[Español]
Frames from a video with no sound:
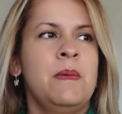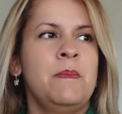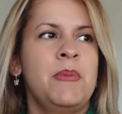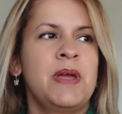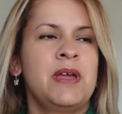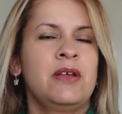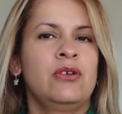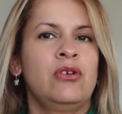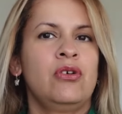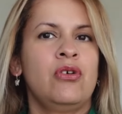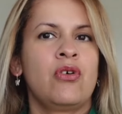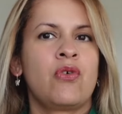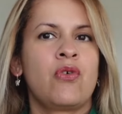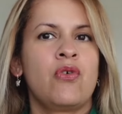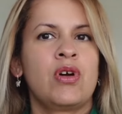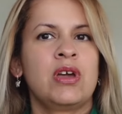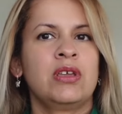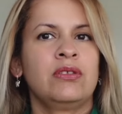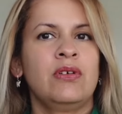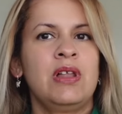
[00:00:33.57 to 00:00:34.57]
pero
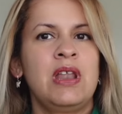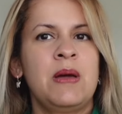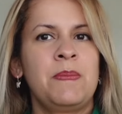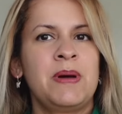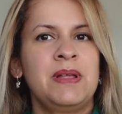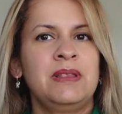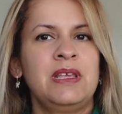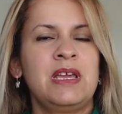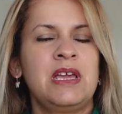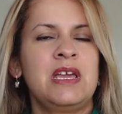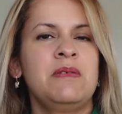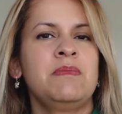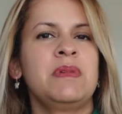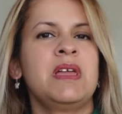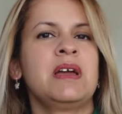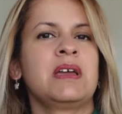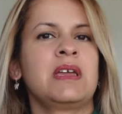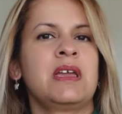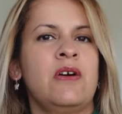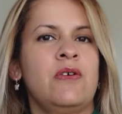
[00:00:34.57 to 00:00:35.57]
con esto de la pandemia,